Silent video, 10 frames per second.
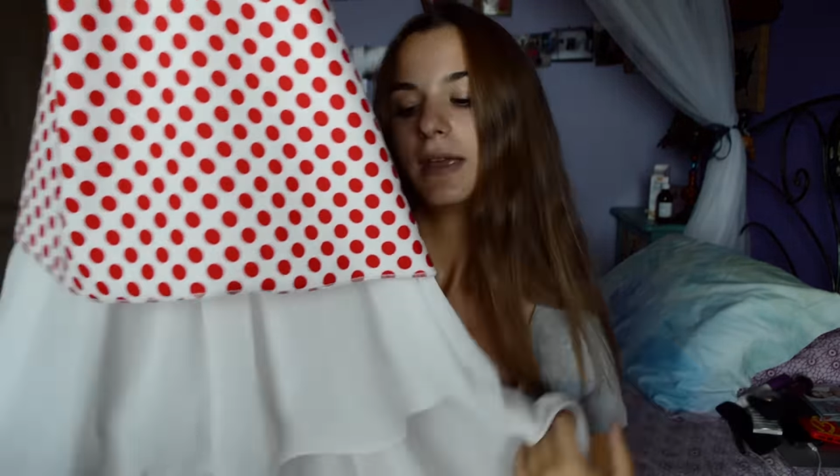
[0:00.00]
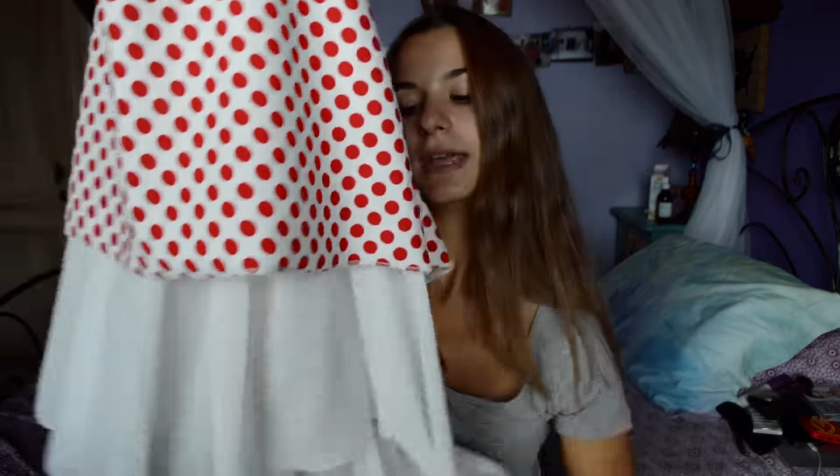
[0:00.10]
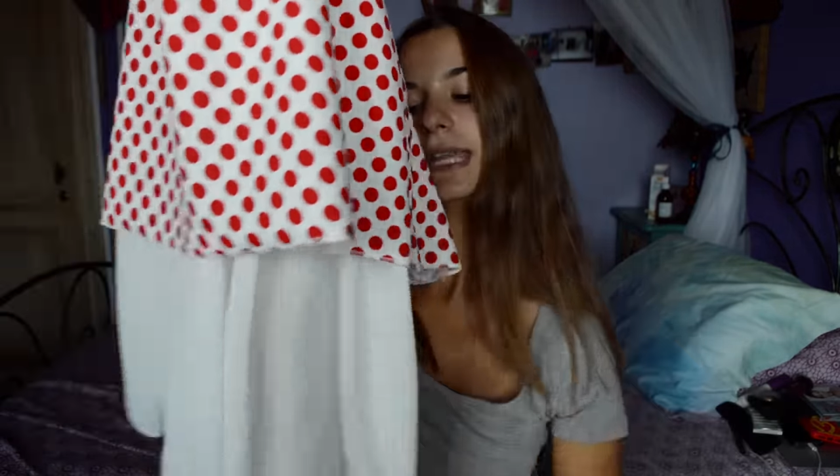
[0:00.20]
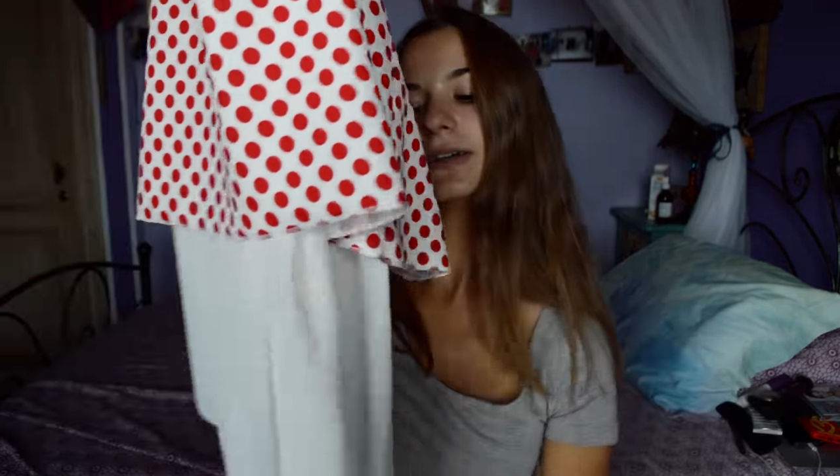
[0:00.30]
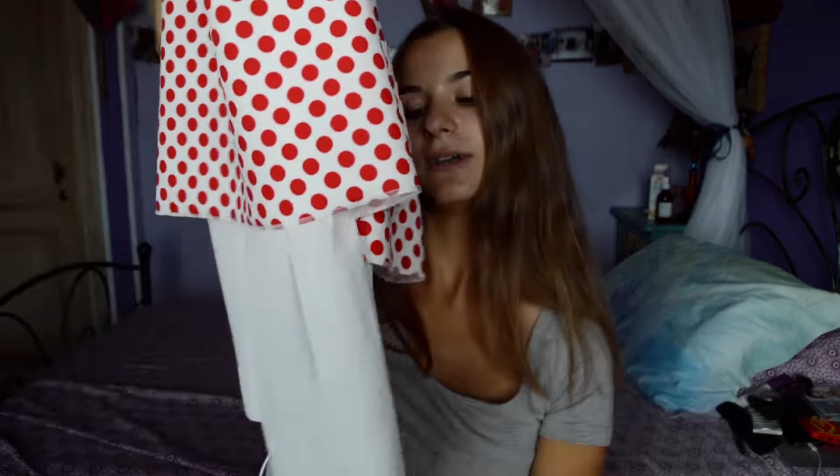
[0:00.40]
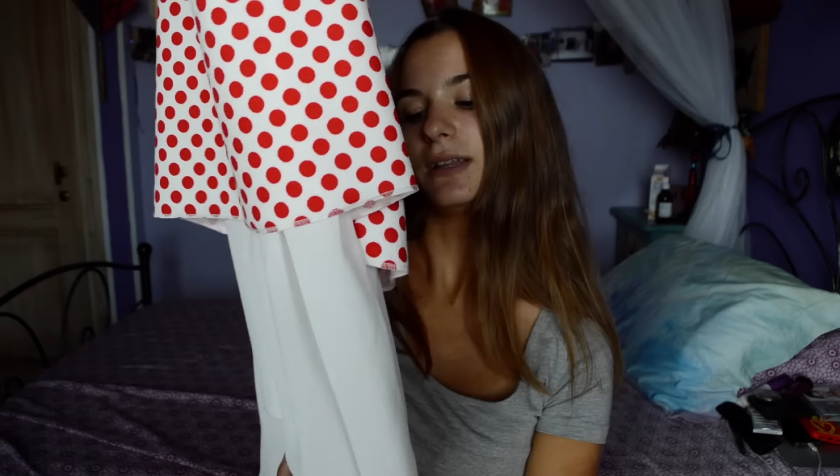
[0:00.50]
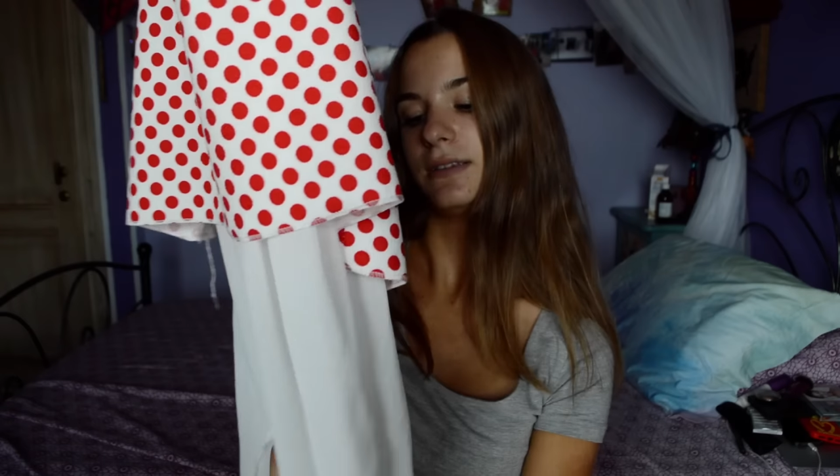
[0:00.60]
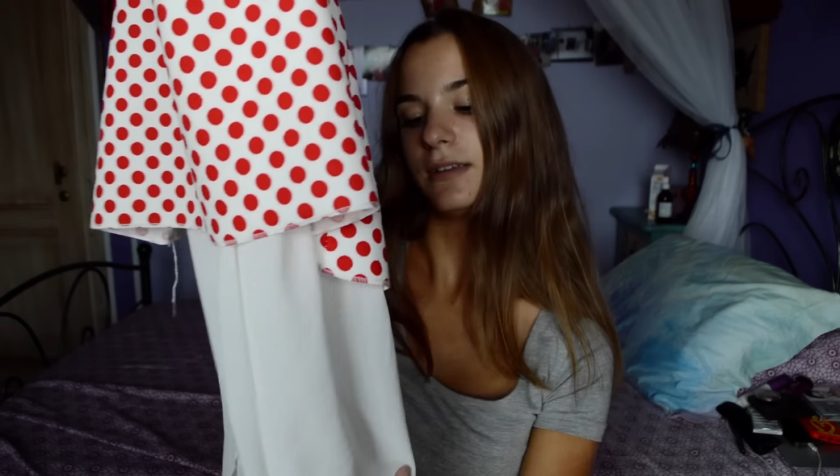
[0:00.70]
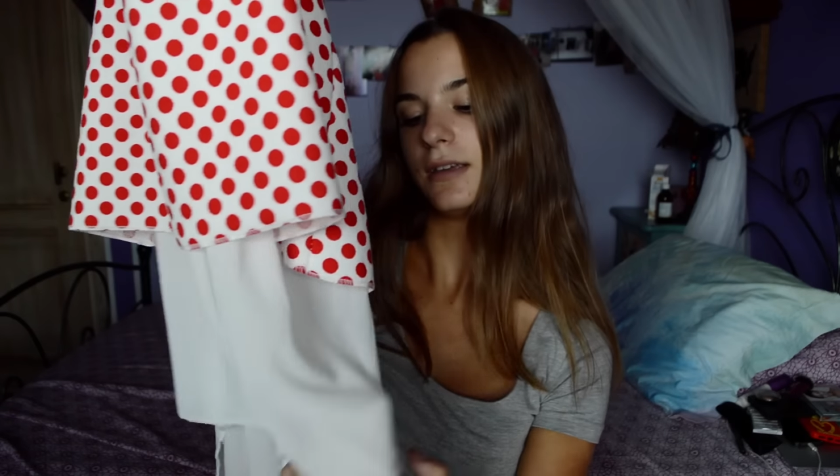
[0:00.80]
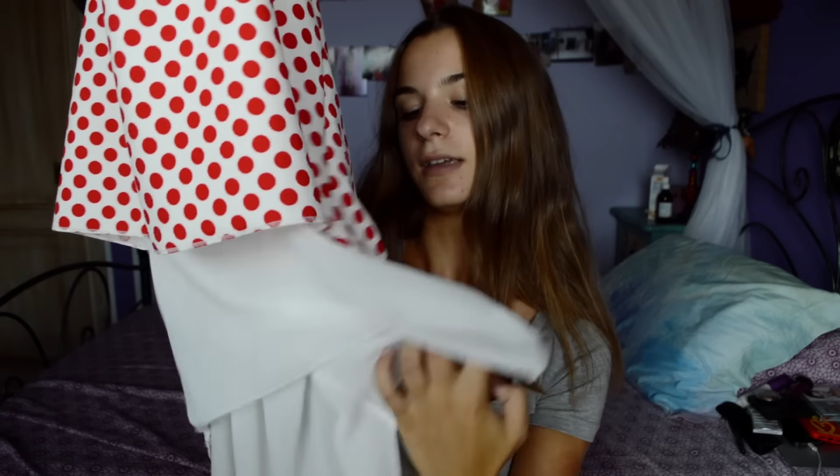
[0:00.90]
che
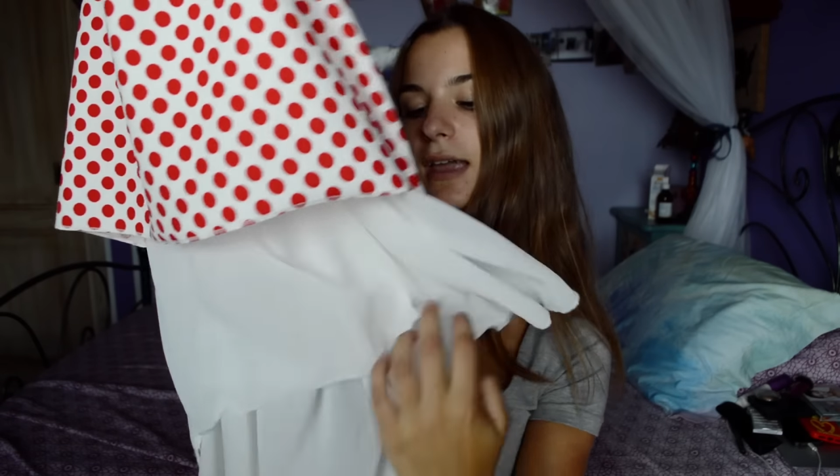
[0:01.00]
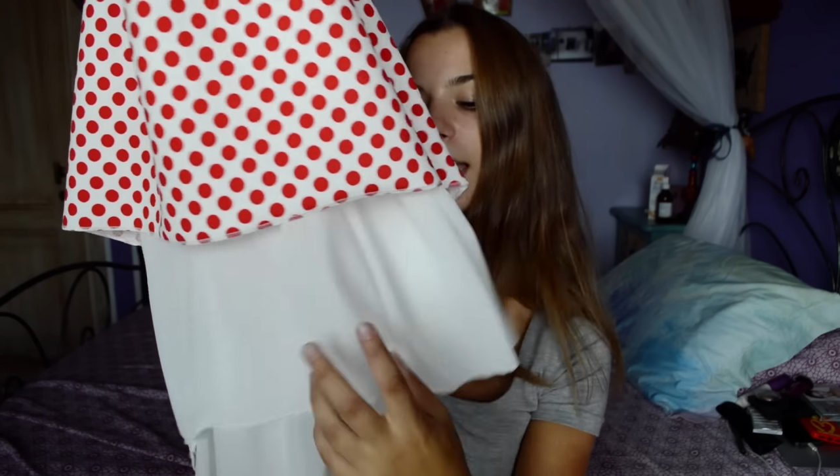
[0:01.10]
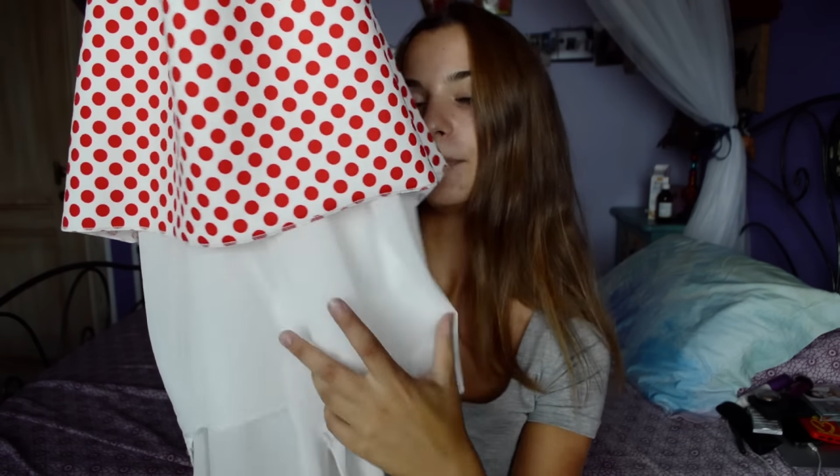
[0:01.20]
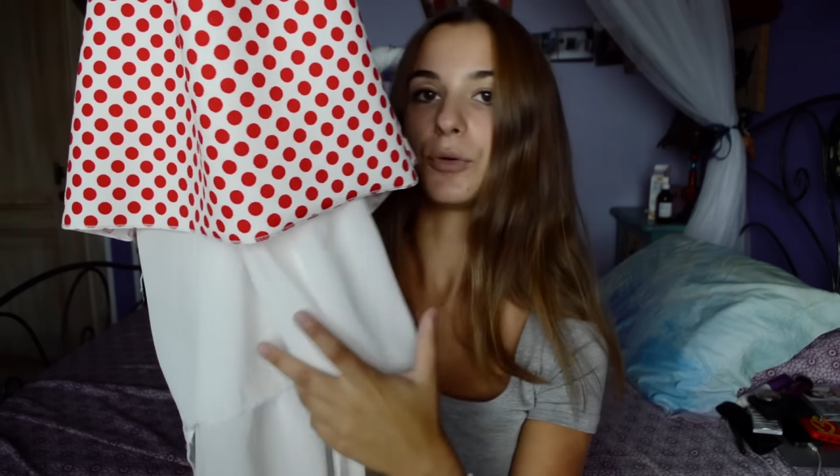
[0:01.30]
davanti è